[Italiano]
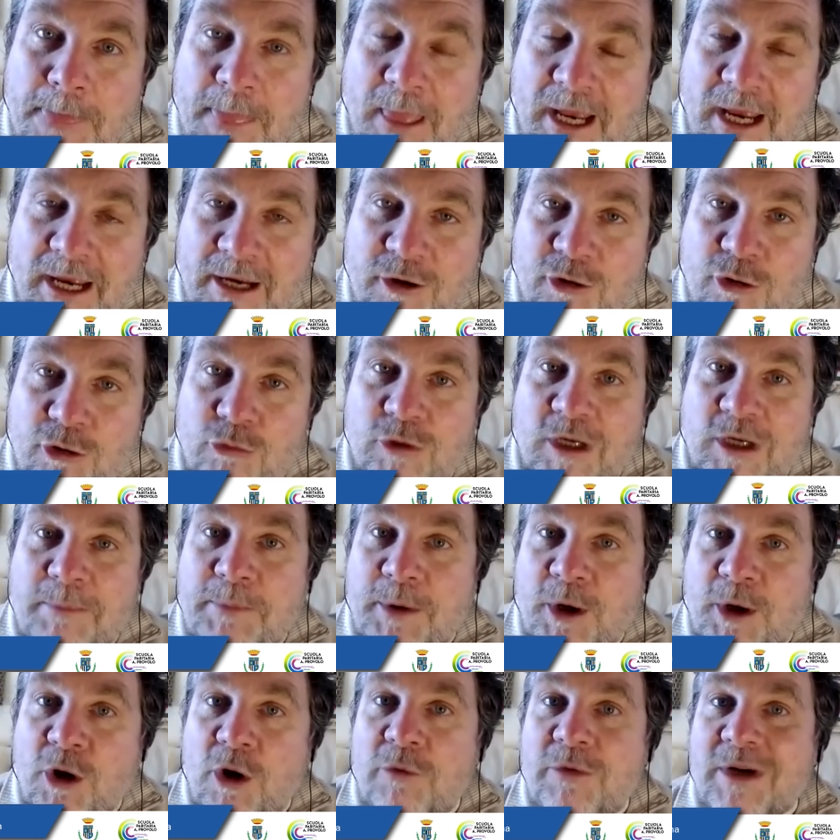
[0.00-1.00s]
Ecco una
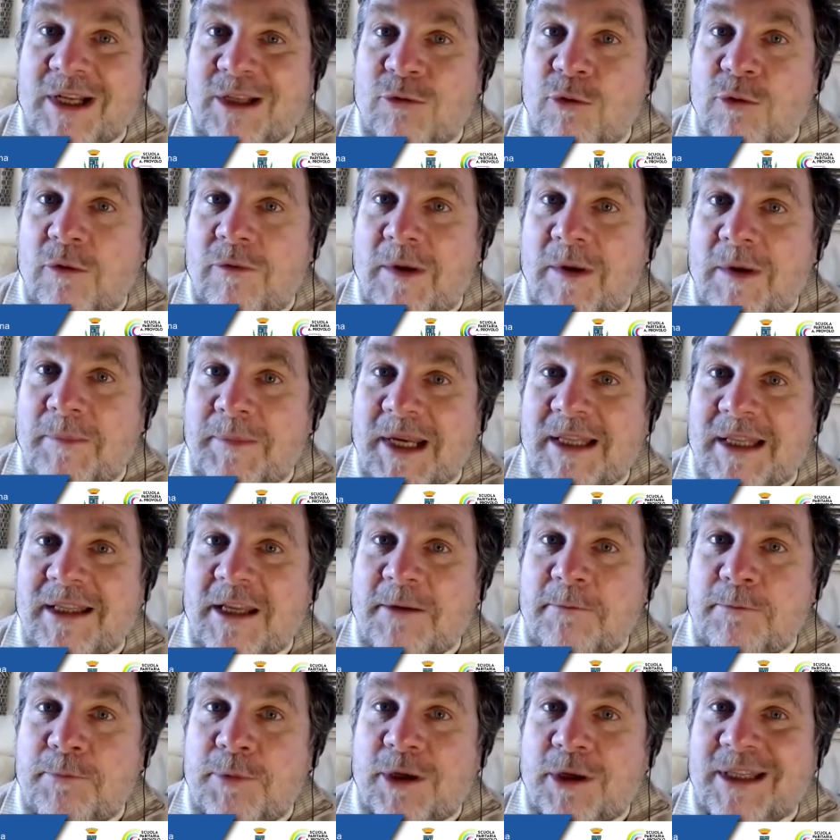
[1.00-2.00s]
prova nuovamente
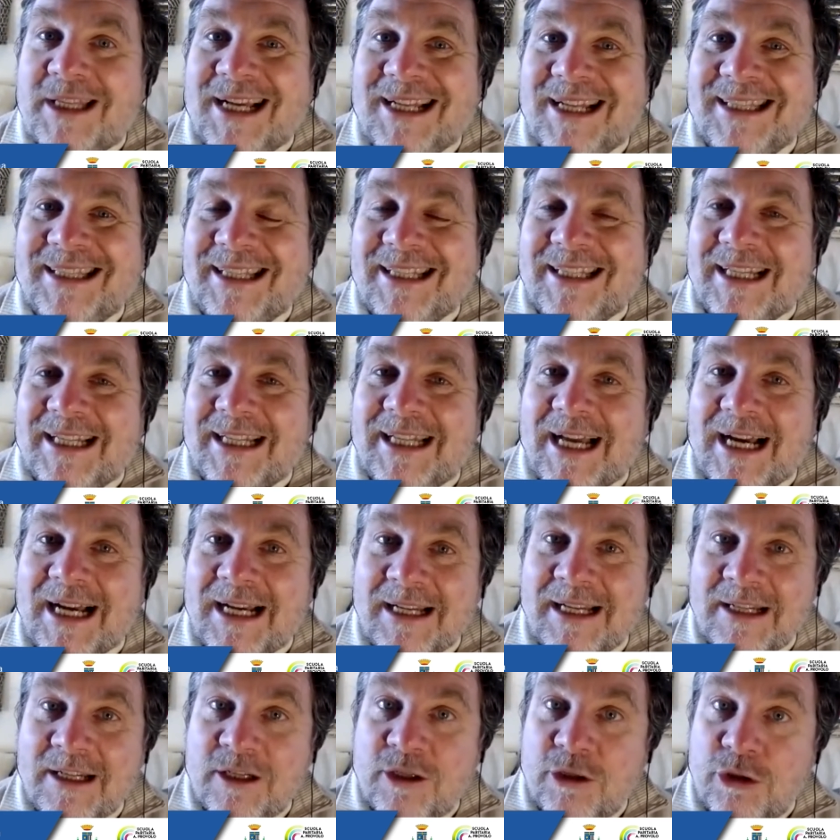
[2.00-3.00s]
importante della
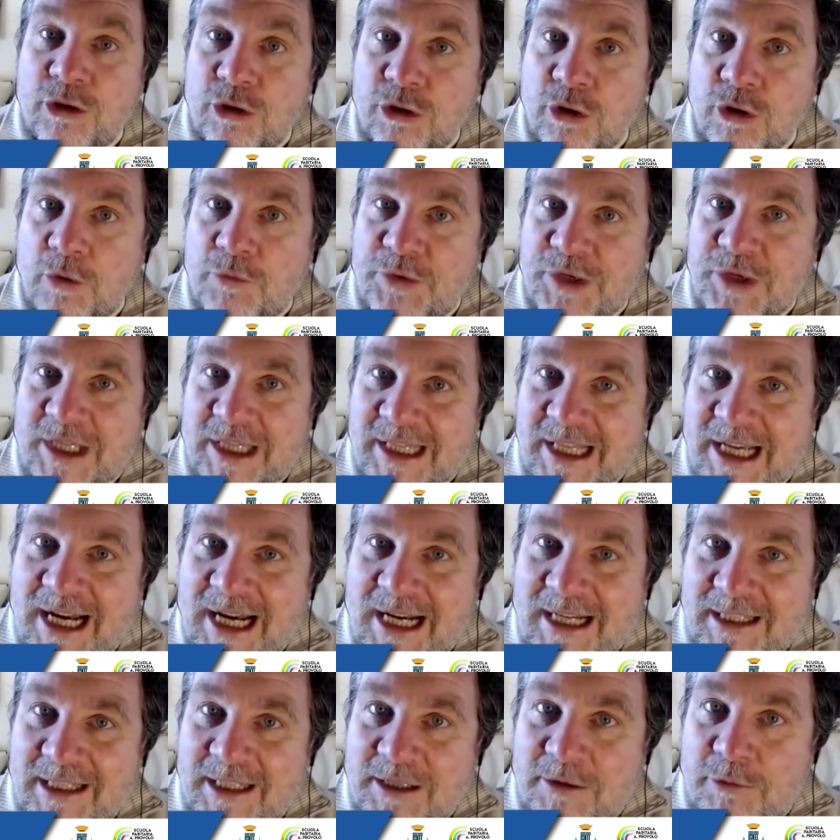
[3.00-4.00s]

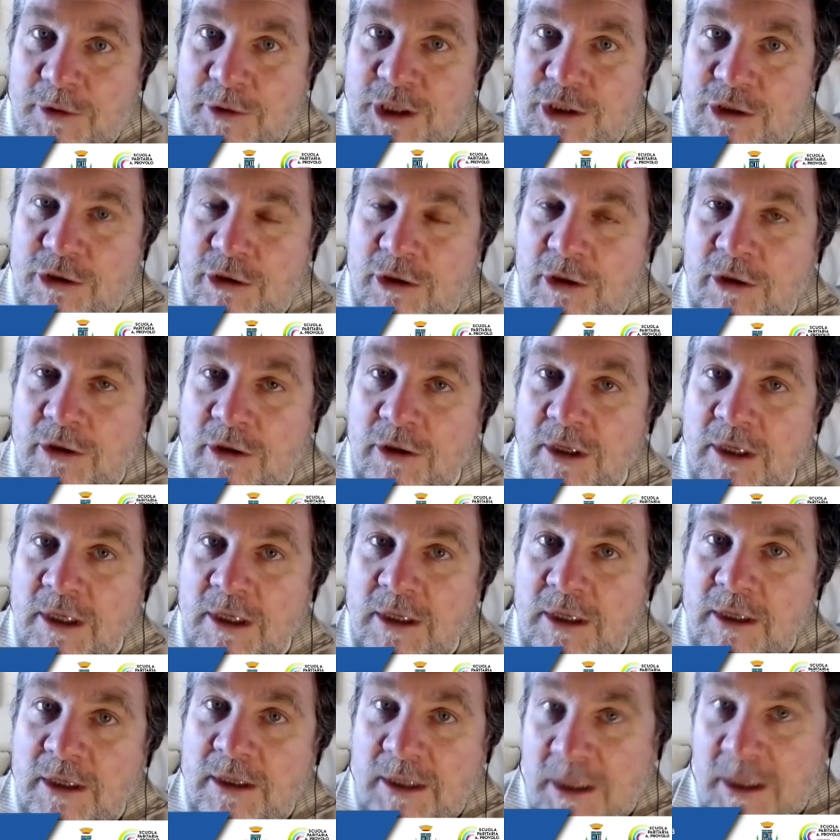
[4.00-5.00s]
novità di, questo,
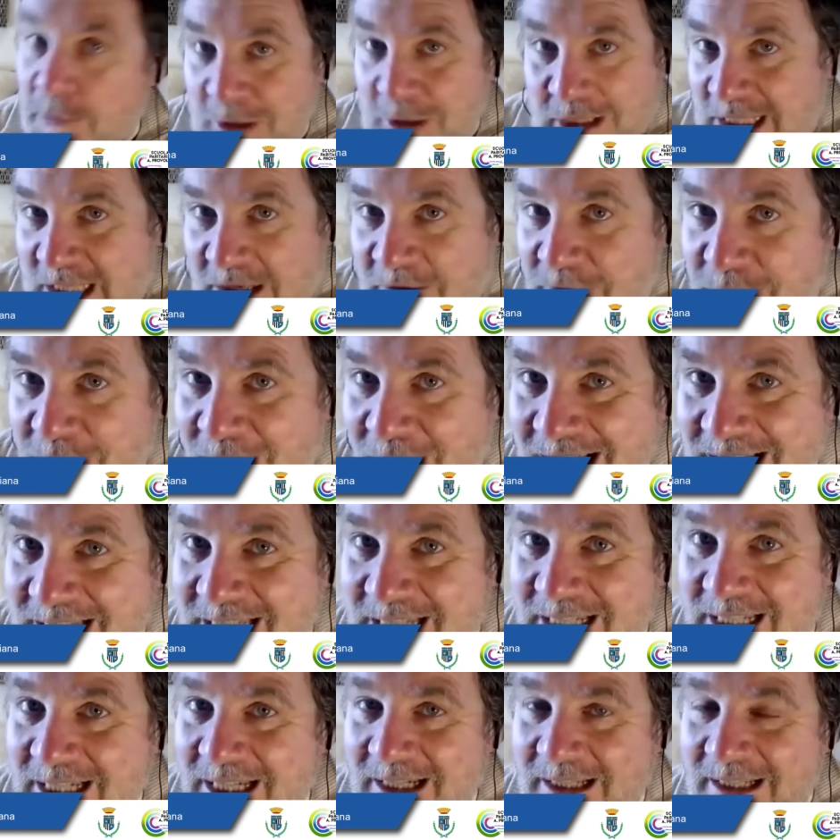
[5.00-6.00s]
di questa
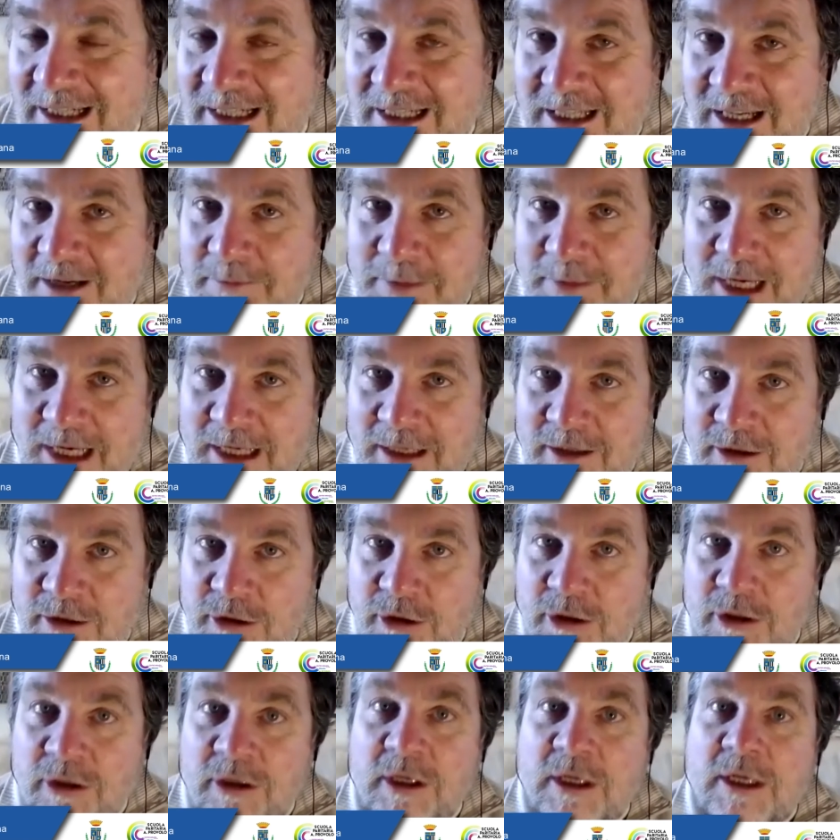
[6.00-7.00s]
fase di
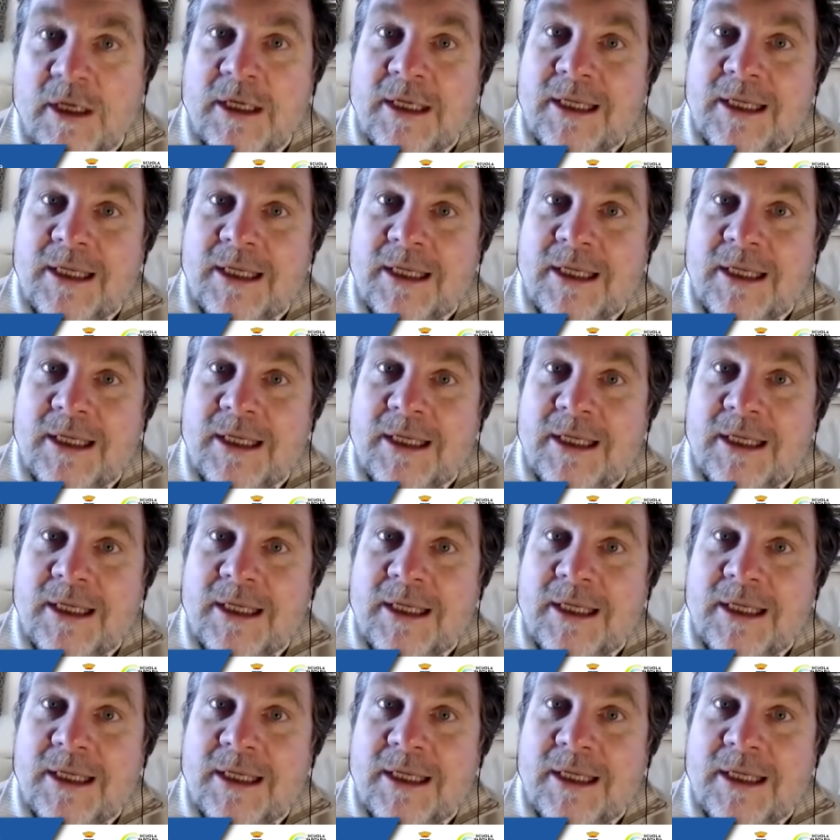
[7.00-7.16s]
arretramento.